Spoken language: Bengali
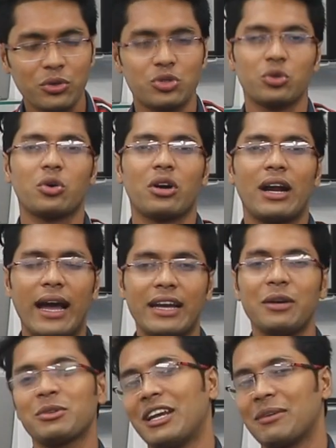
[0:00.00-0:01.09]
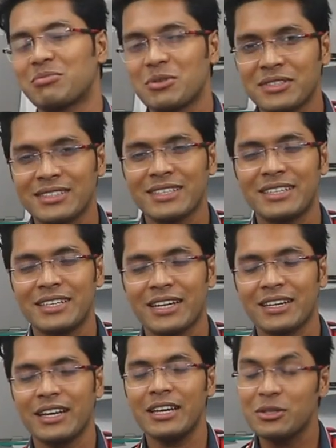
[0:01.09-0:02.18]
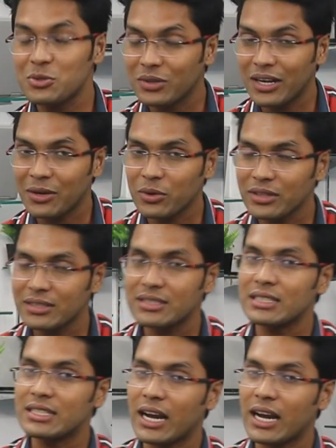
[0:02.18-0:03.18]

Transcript: শুরু করার আগে আমাদের ল্যাপটপ স্টেশনের ঠিকানাটা একটু ক্লিয়ার করে দিচ্ছি